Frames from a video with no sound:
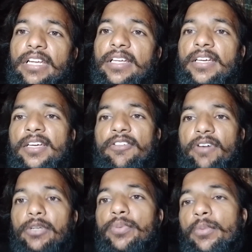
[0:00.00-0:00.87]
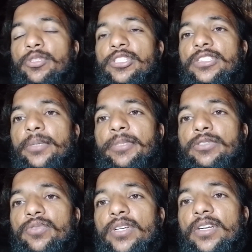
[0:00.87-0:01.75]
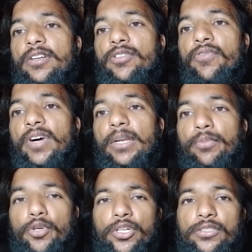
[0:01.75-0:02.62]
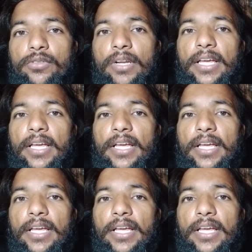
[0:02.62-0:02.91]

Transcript: వాళ్ళు ప్రమోషన్ చేయించుకుంటారు అన్నట్టు వాళ్ళ ప్రోడక్ట్స్ లైక్